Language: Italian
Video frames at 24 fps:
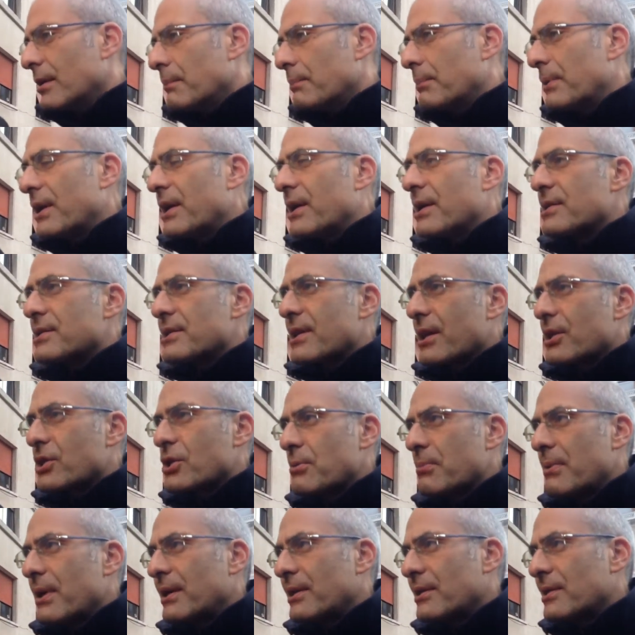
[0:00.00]
Per i
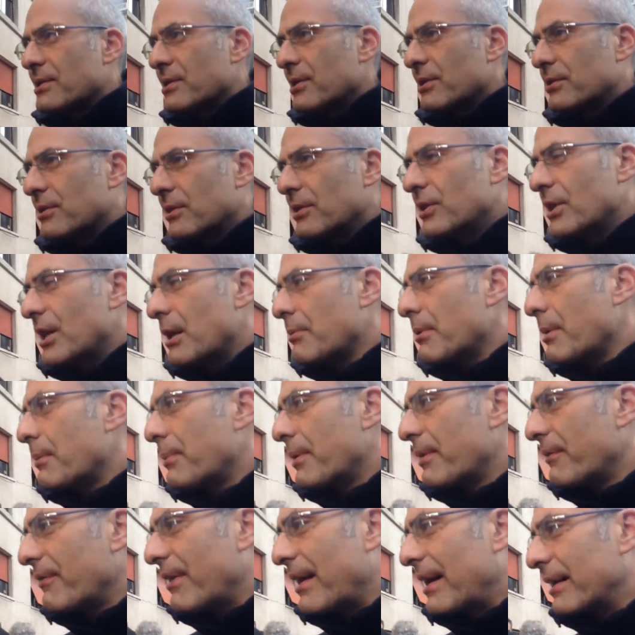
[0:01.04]
risarcimenti, se intendiamo i
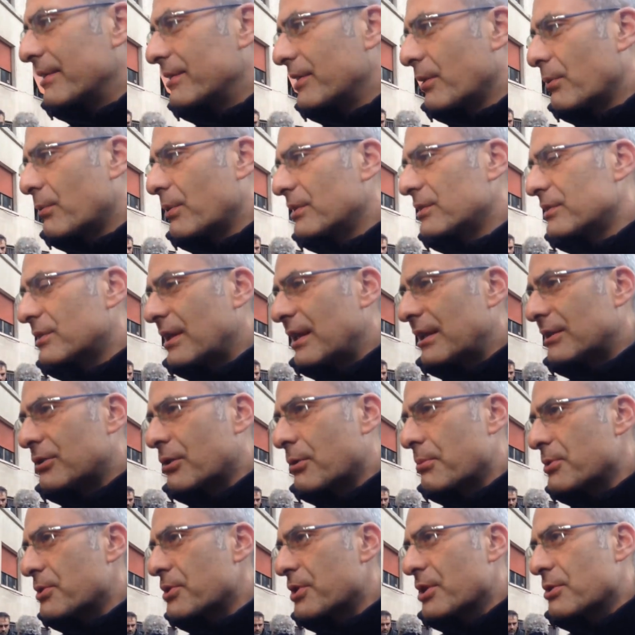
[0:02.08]
privati e quant'altro,
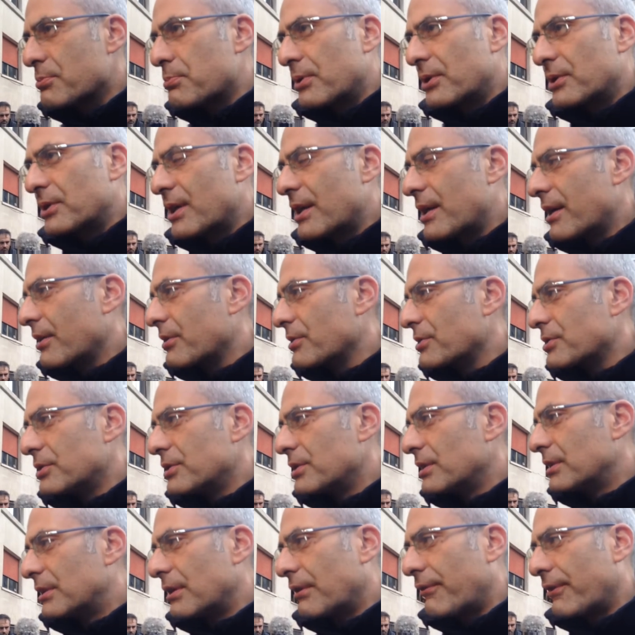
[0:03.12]
bisogna aspettare la
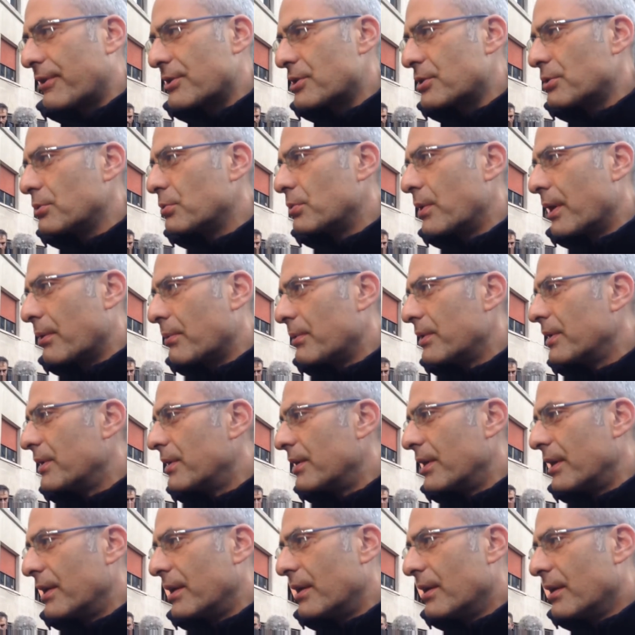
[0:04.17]
cosiddetta fase 2,
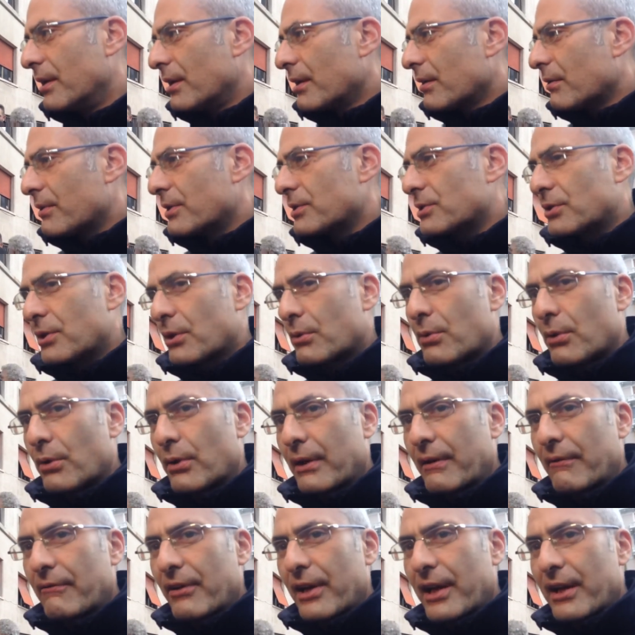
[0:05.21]
quindi questo è quello
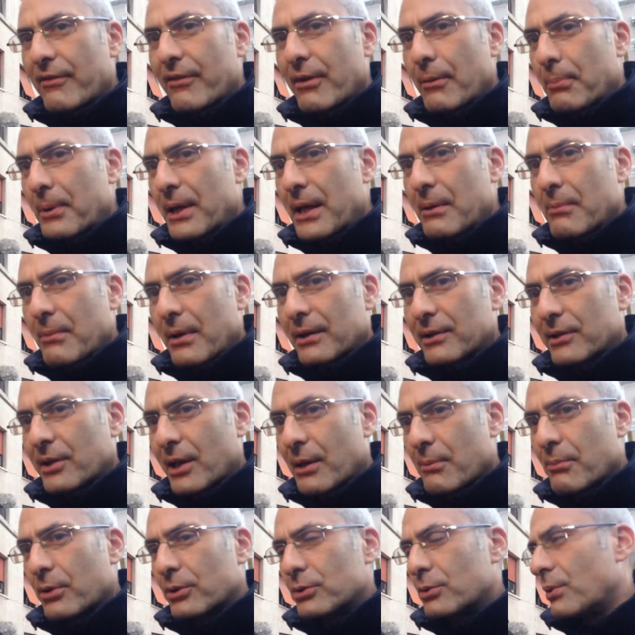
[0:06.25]
che valeva prima, il
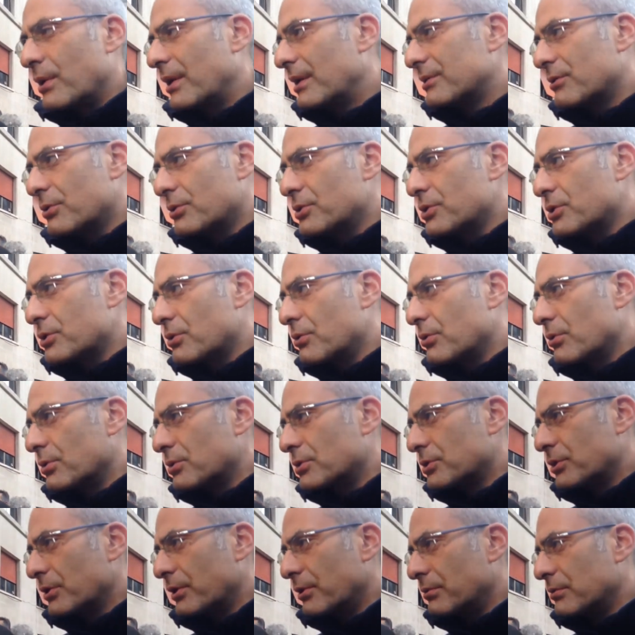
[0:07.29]
terremoto è un altro
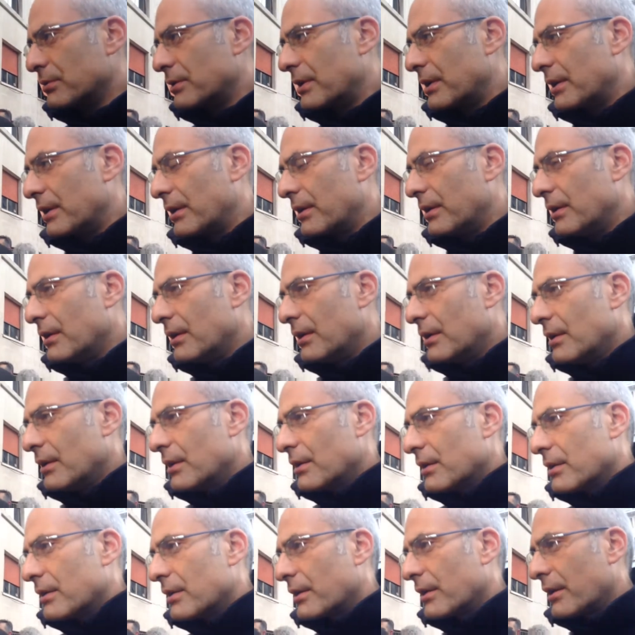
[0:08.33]
discorso,
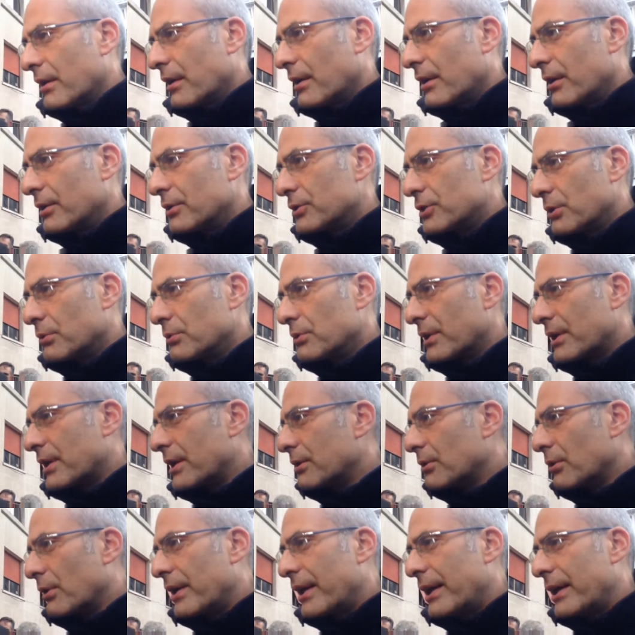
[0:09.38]
eh, c'è un
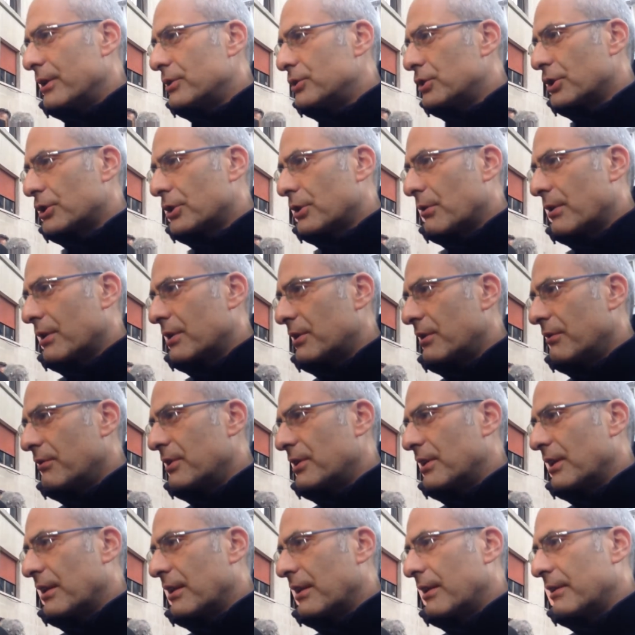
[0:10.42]
decreto legge, c'è
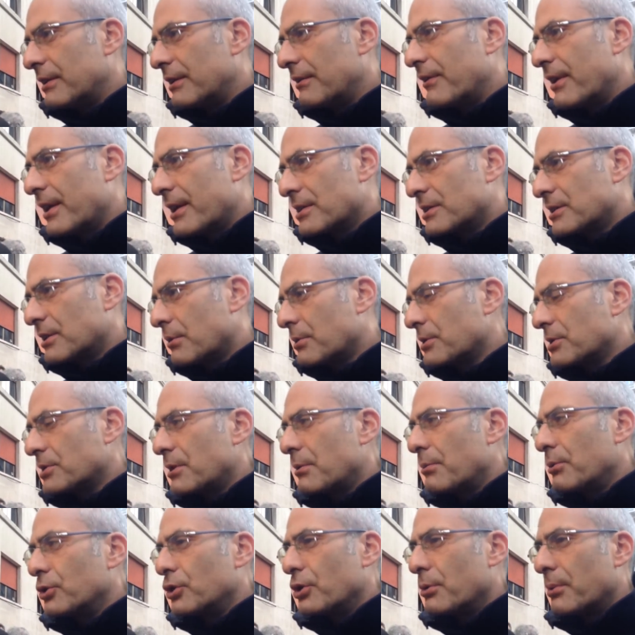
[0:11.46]
un'attività diversa, questo è
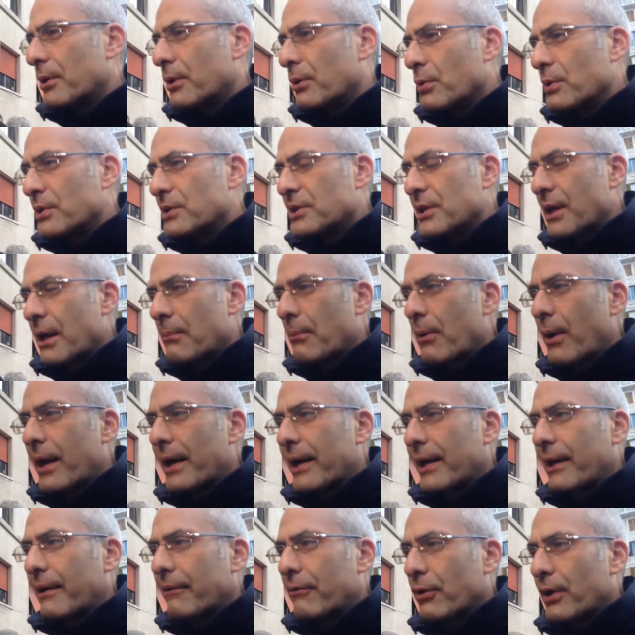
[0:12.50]
il motivo per cui stiamo
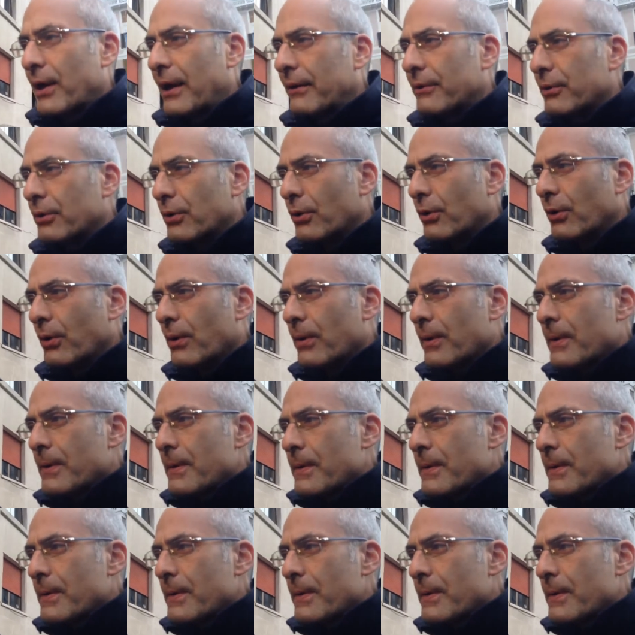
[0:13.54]
anche lavorando